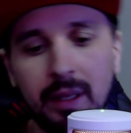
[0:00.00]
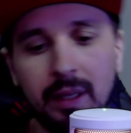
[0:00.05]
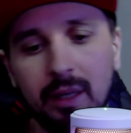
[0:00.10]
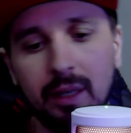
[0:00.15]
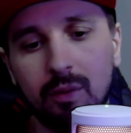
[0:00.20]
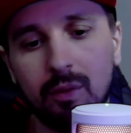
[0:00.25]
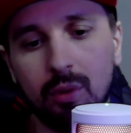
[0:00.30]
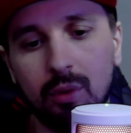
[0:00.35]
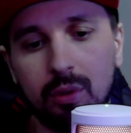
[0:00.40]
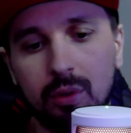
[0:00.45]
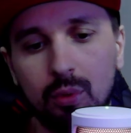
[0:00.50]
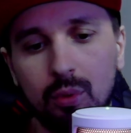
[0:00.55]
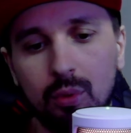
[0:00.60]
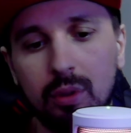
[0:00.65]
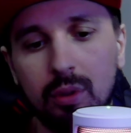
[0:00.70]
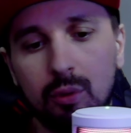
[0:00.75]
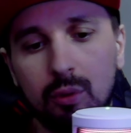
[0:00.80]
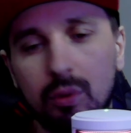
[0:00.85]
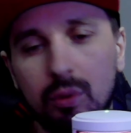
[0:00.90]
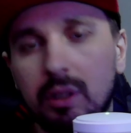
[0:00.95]
Вот. Ну и
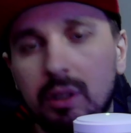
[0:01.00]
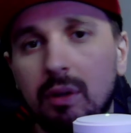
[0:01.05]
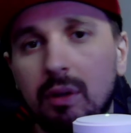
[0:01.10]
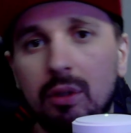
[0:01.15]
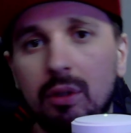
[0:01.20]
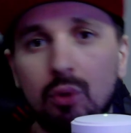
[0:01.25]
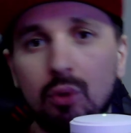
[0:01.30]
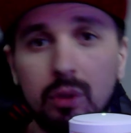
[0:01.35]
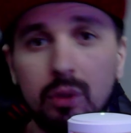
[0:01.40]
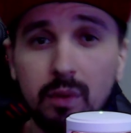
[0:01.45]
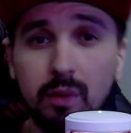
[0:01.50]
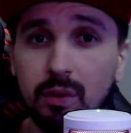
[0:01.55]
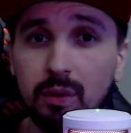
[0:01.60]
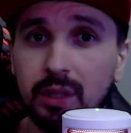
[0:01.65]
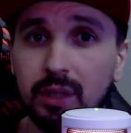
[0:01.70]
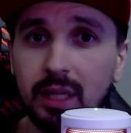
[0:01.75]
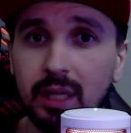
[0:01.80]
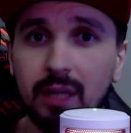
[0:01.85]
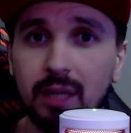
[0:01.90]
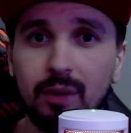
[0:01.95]
тут делайте уже выводы,
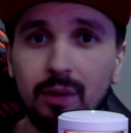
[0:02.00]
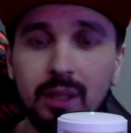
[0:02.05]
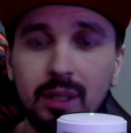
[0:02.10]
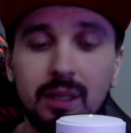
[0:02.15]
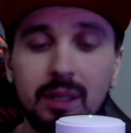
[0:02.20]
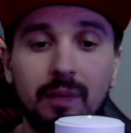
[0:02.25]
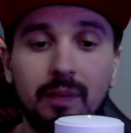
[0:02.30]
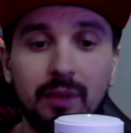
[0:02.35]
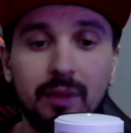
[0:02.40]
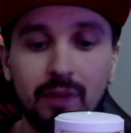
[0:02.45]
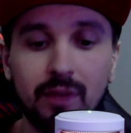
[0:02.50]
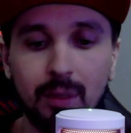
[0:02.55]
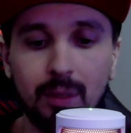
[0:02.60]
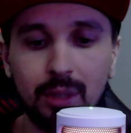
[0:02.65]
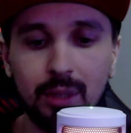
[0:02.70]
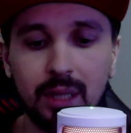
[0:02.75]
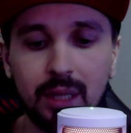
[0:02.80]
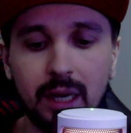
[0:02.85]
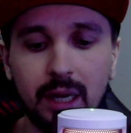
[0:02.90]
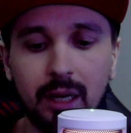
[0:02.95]
как говорится, в
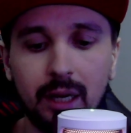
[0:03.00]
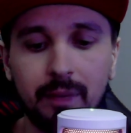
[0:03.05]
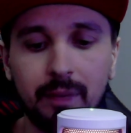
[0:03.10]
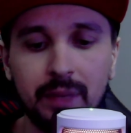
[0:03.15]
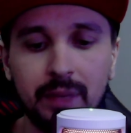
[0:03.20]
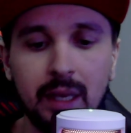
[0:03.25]
комментариях.